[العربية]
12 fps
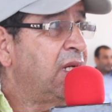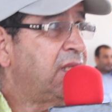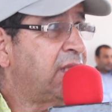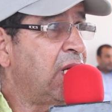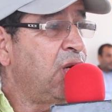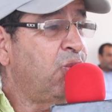
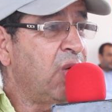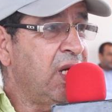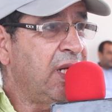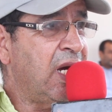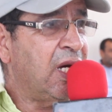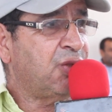
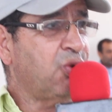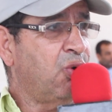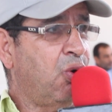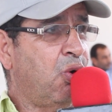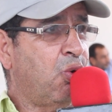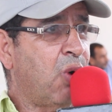
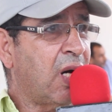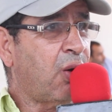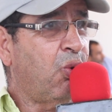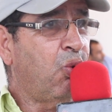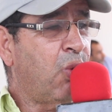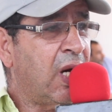تلويناته
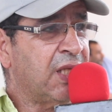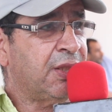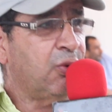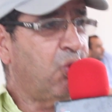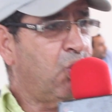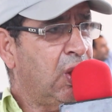
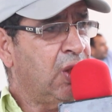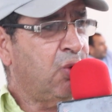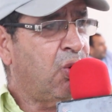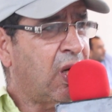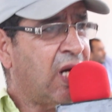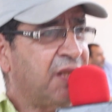وقواته
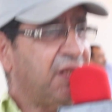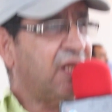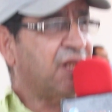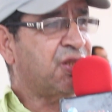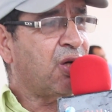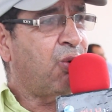
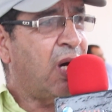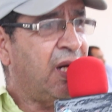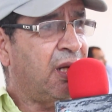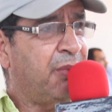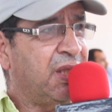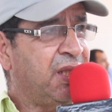ليغادر
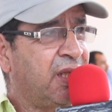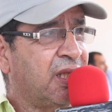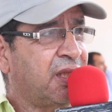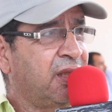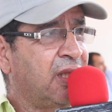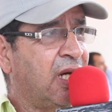شوارع
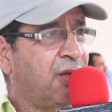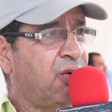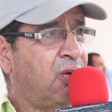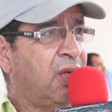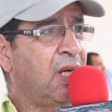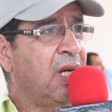مدينة
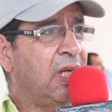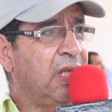الناظور